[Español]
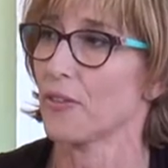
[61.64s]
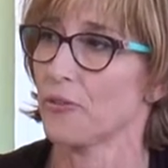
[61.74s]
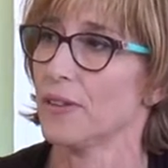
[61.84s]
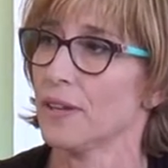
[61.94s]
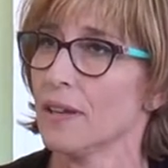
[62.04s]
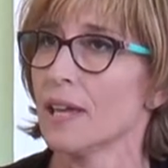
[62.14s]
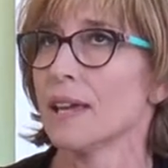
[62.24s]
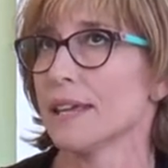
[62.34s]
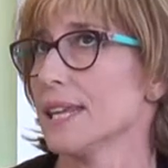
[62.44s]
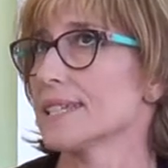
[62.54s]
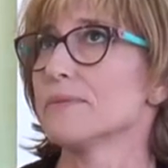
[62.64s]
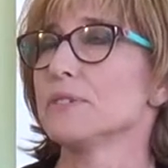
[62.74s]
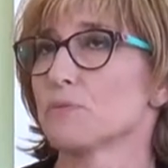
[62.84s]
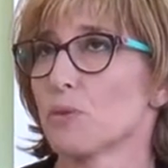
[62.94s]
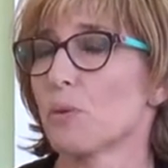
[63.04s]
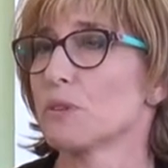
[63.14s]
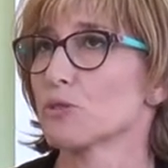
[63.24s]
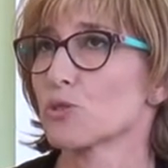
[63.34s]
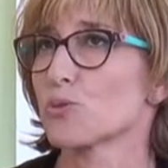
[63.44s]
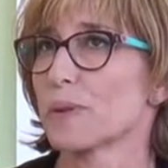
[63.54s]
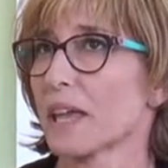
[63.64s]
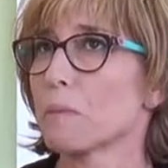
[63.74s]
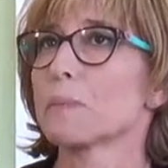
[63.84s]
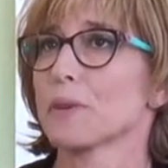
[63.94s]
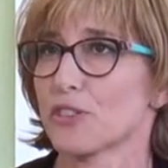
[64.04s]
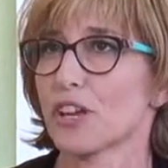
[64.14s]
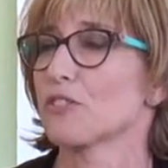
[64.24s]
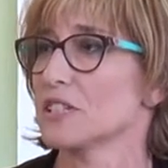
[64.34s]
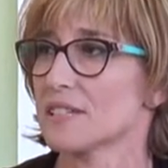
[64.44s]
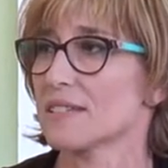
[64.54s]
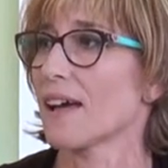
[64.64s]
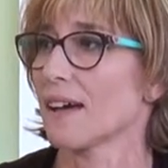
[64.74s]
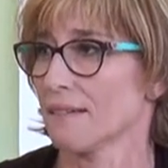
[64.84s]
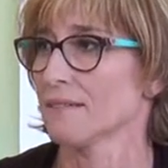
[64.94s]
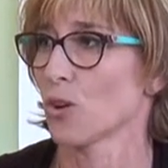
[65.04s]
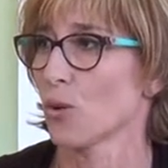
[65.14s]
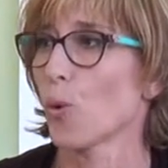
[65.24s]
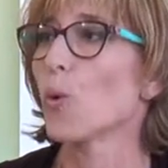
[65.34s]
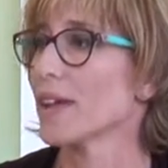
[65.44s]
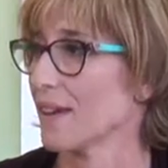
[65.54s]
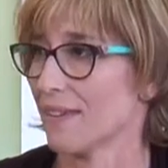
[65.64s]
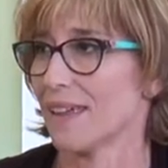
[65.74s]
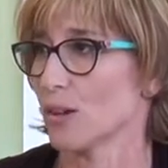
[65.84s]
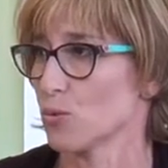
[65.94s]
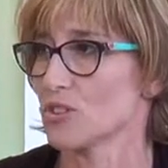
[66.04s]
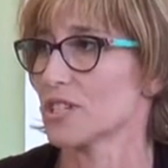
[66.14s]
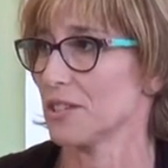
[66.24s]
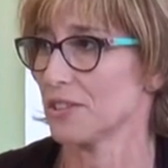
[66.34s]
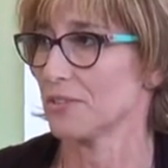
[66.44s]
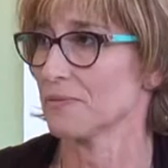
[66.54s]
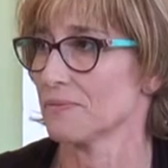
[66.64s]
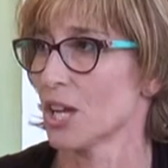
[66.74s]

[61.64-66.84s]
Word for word: dónde y en ese mismo momento supe que mi protagonista huía de algún sitio.